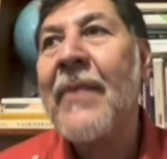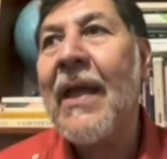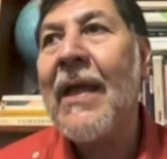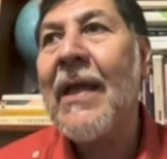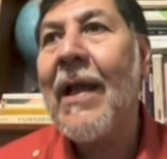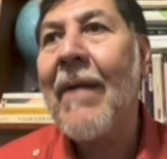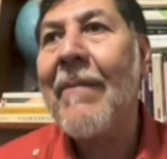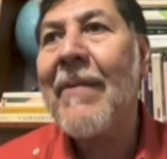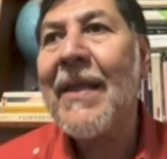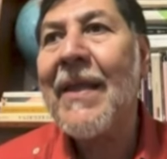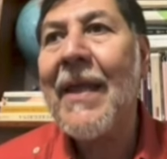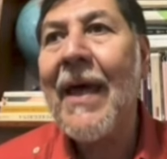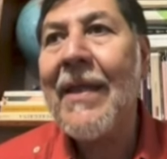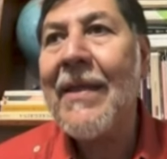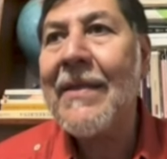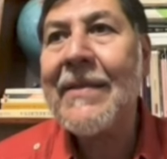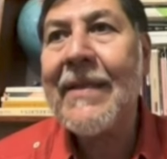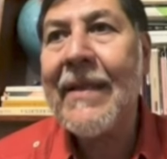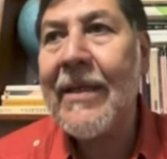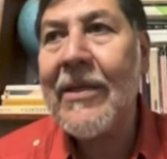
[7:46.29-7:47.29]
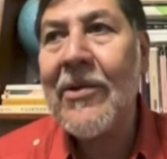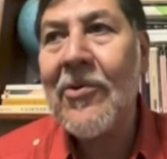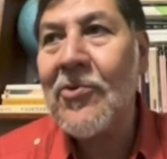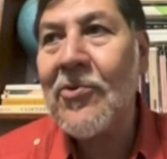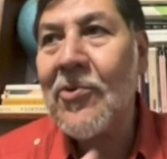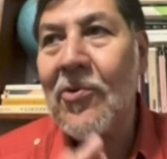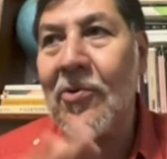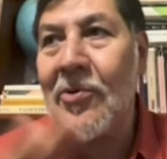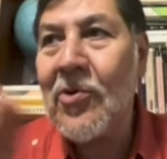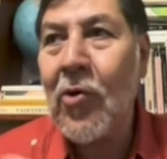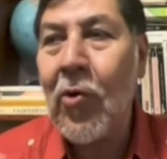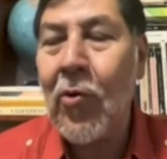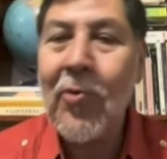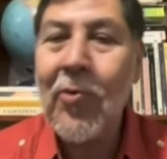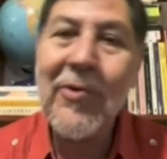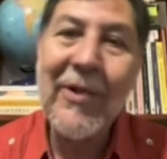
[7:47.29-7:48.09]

Y la verdad es que yo soy todo